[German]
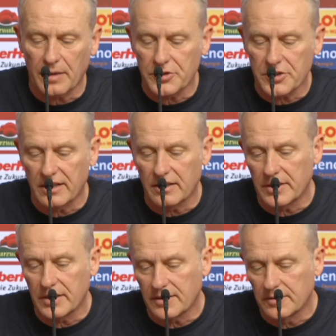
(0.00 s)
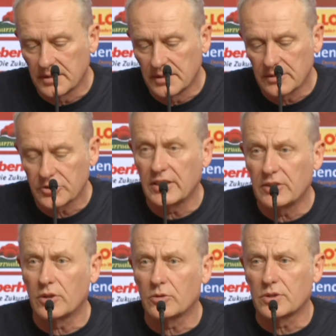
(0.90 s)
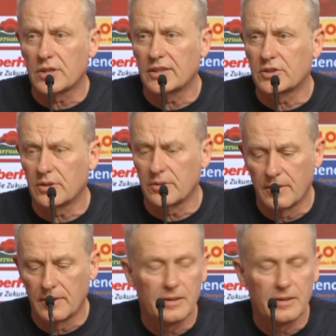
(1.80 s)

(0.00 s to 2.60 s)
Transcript: Aber das kennen wir ja, ist ja nicht nur in Russland so.